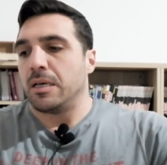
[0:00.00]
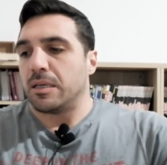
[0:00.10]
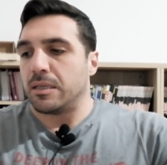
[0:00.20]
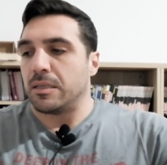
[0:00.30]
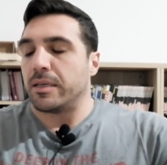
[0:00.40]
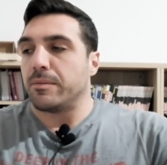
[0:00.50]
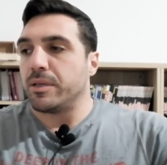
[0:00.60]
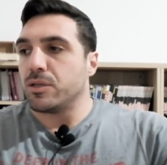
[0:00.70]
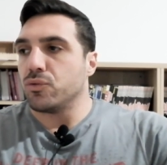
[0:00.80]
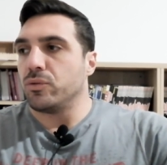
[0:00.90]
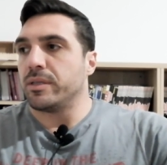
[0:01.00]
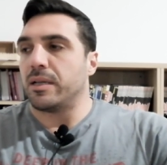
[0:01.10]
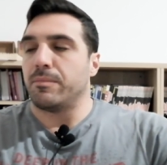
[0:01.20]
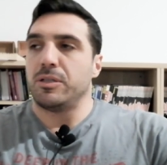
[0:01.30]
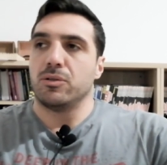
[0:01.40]
eh, da che mi risulta
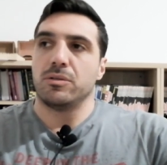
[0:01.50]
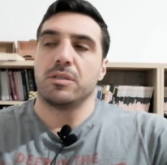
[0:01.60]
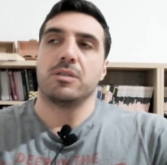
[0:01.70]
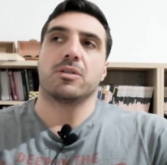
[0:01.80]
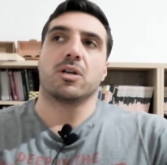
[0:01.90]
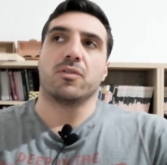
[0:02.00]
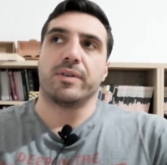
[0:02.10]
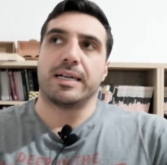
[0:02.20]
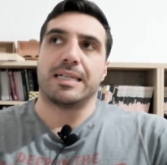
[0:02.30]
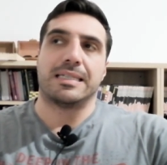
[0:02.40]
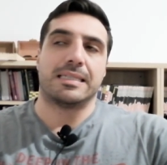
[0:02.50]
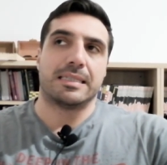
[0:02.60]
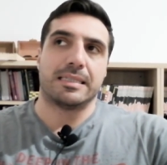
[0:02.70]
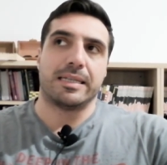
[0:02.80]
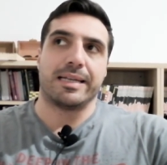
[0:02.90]
la B12 si
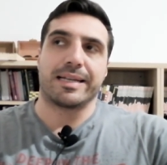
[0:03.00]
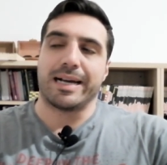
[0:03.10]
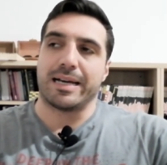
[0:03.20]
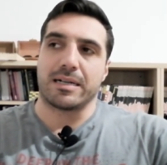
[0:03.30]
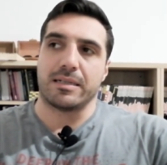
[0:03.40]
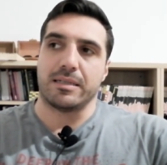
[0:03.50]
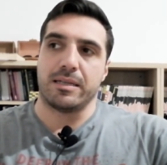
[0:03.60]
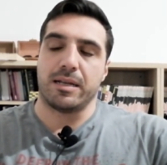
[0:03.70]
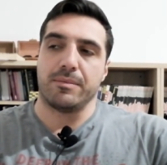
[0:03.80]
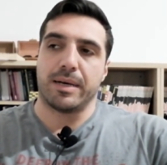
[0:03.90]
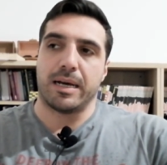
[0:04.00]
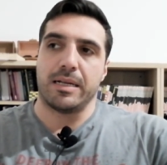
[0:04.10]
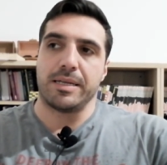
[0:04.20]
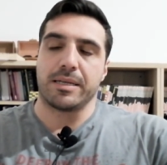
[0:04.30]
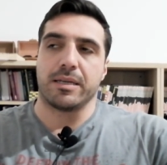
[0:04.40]
trova eh, nelle carni degli
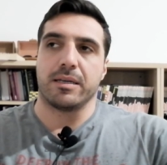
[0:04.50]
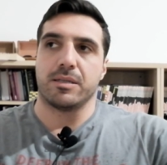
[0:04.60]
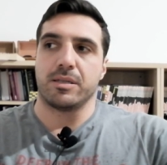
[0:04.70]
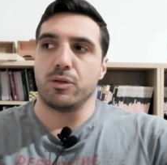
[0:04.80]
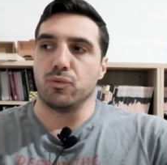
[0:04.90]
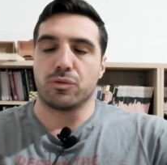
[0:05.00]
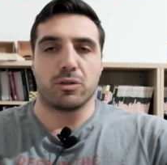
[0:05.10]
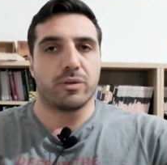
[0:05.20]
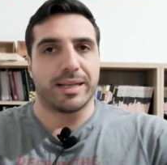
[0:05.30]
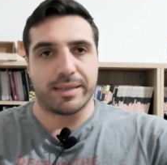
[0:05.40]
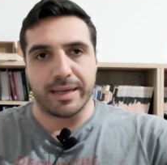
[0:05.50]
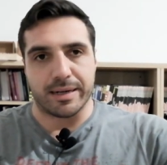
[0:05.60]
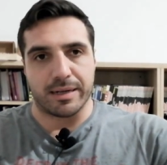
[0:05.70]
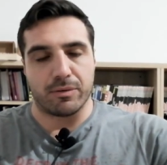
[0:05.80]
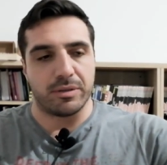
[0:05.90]
animali che si nutrono a
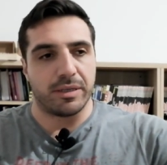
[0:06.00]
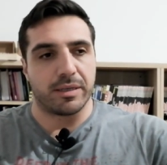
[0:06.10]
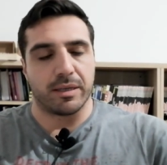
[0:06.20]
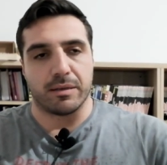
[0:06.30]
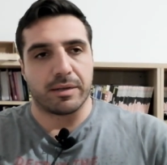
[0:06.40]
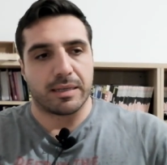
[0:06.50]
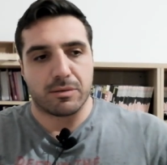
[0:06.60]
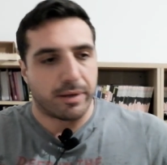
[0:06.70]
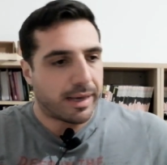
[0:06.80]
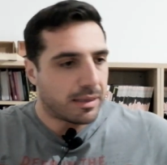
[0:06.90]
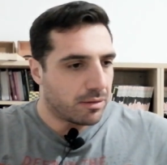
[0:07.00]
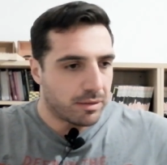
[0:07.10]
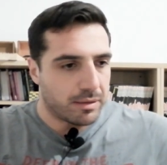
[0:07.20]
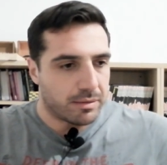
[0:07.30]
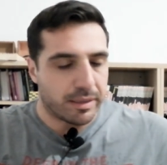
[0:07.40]
terra, quindi che razzolando
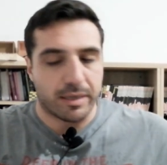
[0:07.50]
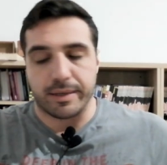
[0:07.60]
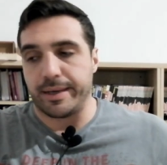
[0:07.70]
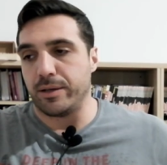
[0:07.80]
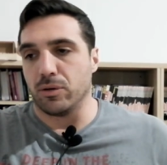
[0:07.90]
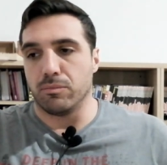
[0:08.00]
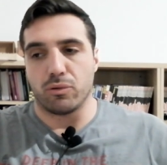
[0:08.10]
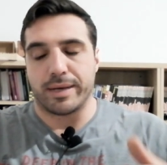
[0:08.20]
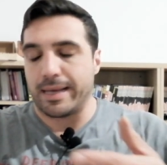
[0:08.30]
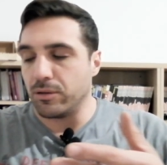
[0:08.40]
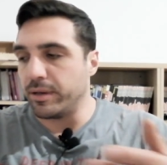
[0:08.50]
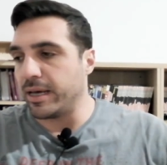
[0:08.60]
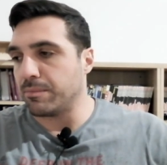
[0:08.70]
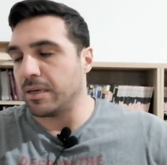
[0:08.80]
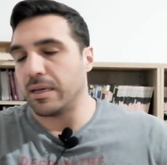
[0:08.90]
nel terreno, brucando
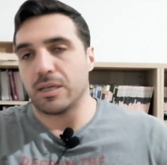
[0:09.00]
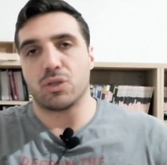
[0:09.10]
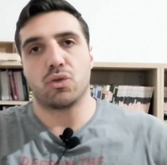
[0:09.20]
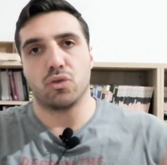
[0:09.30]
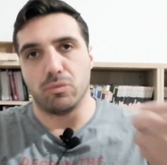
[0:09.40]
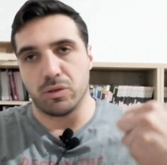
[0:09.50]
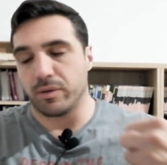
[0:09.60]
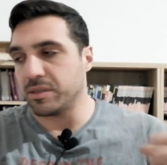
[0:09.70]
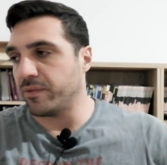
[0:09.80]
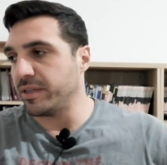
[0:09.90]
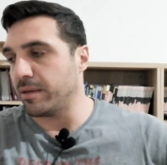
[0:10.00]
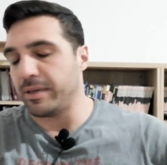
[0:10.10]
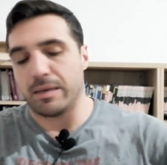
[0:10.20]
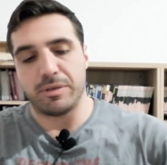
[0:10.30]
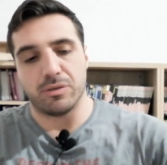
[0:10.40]
l'erba, assumono questa
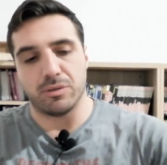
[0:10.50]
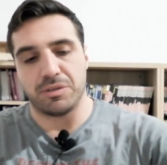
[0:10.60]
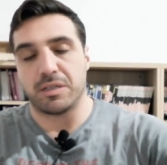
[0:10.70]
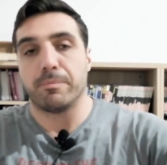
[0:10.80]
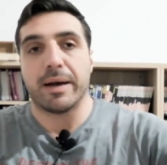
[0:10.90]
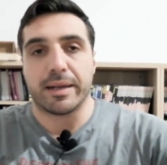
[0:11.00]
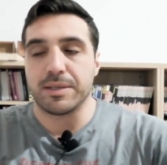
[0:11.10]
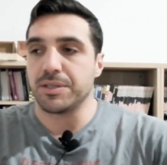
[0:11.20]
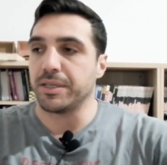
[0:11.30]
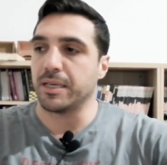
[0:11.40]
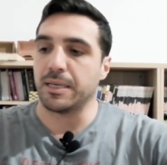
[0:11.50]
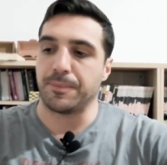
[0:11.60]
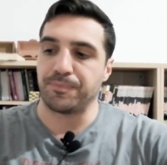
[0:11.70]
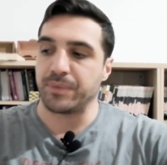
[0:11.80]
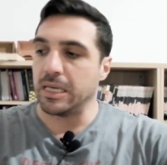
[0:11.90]
vitamina B12 che pare
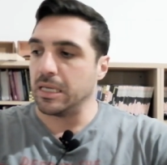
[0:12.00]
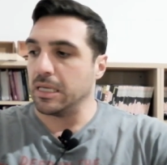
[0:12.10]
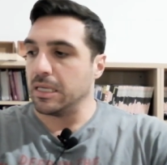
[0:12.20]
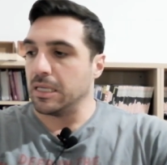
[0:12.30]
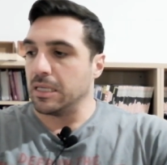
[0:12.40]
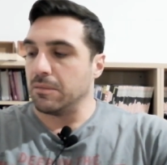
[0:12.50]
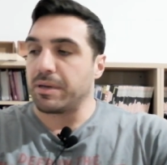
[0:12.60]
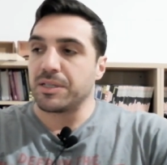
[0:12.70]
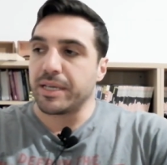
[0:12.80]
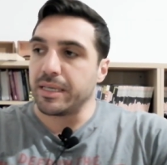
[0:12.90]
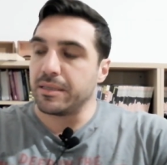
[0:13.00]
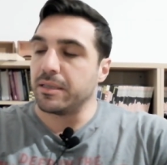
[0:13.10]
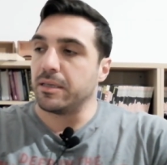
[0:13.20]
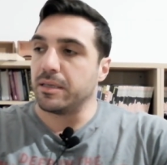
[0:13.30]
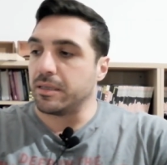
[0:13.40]
sia
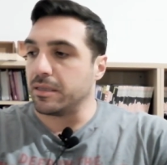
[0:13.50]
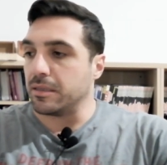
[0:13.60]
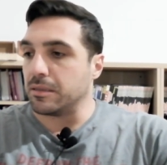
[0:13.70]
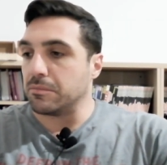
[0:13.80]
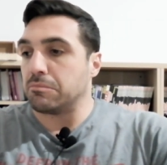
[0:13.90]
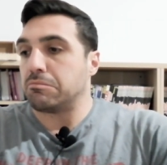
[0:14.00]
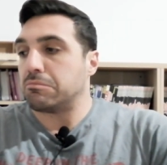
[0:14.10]
presente